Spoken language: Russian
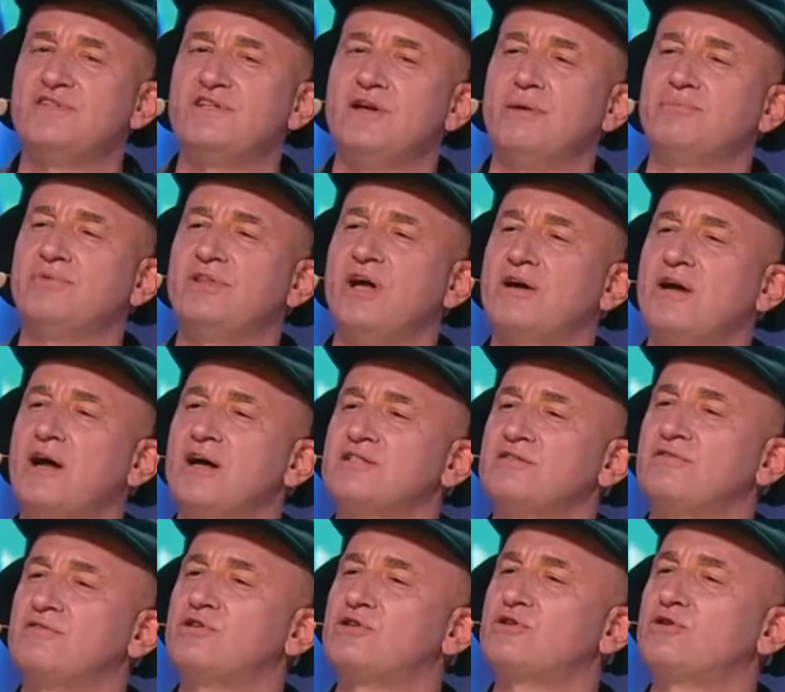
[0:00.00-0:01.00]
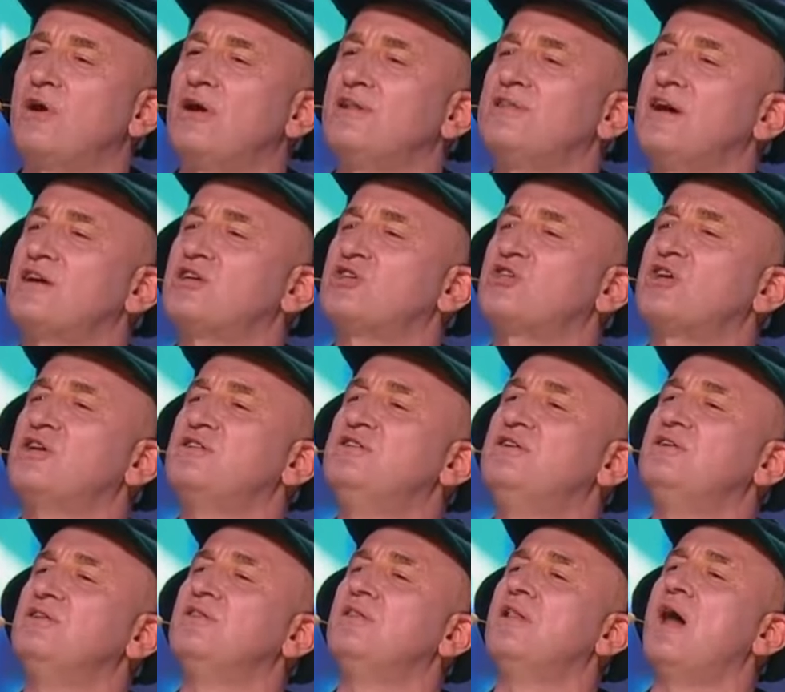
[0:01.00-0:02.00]
всем доказывает, что она
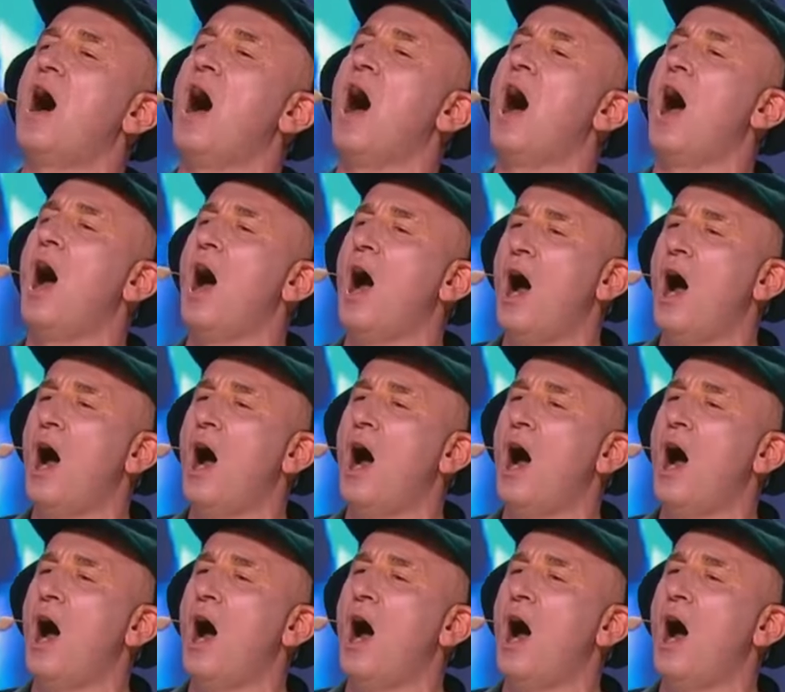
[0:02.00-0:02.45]
жадина.